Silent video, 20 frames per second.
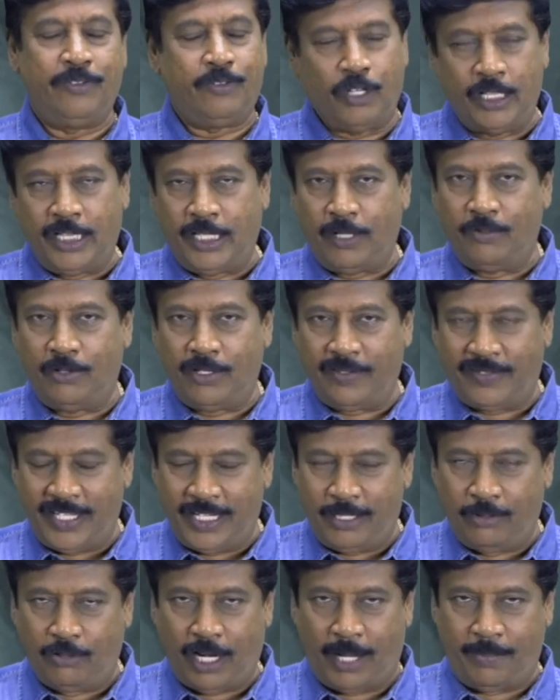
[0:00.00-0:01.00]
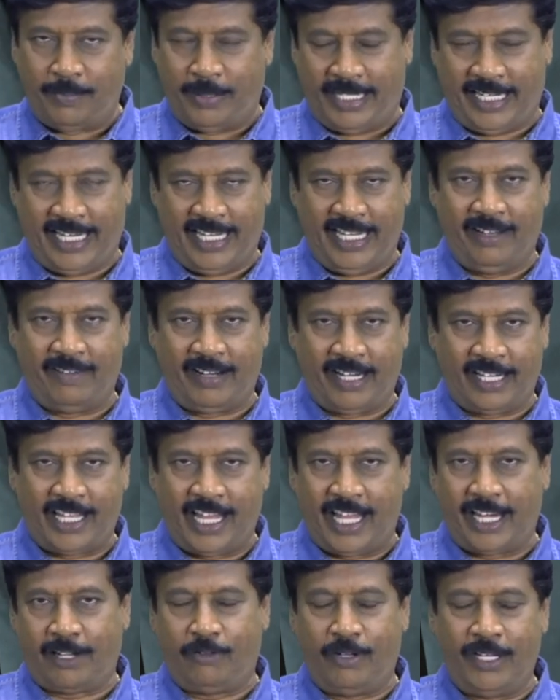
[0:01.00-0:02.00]
சொந்த ஊர் சிறுகுடல்பட்டி அவரை
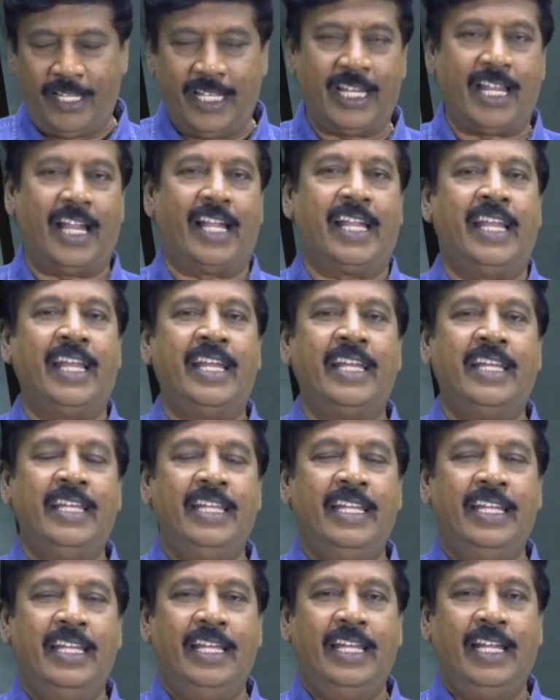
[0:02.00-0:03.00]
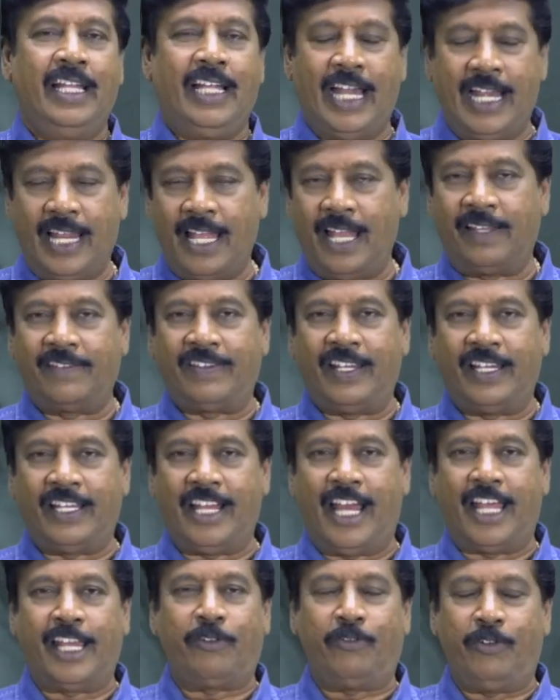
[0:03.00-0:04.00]
காரக்குடிங்கிறாங்க
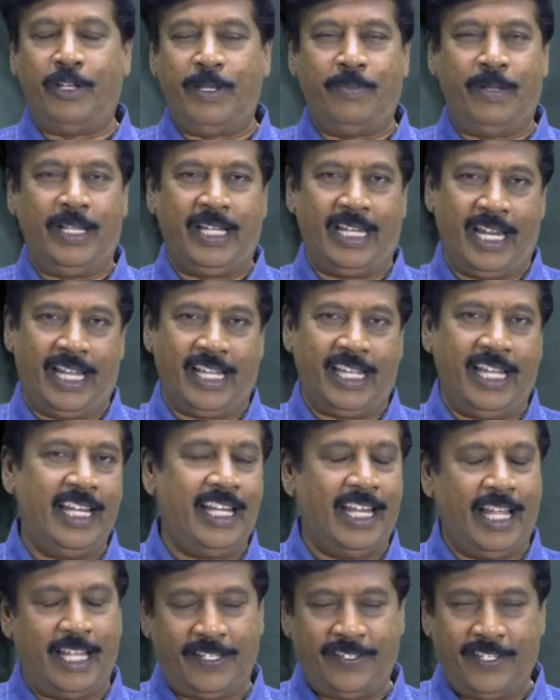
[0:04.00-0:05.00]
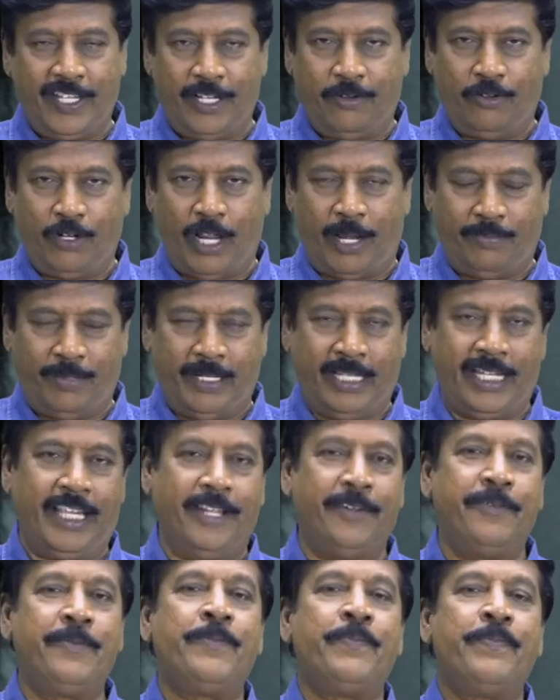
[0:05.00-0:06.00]
கண்ணதாசன் காரக்குடி அப்படிங்கிறாங்க இல்லை
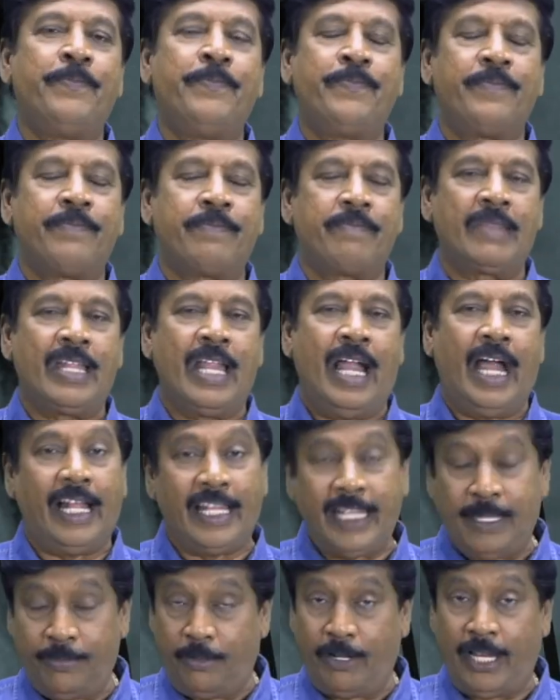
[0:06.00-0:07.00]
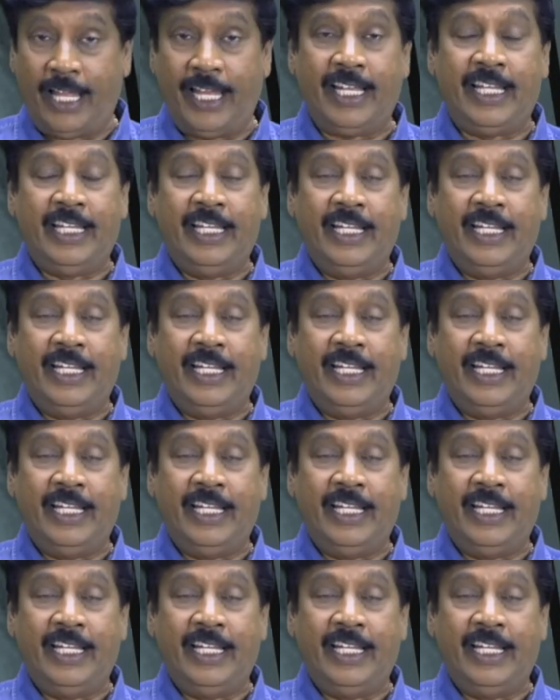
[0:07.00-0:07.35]
சிறுகுடல்பட்டி அதே போல்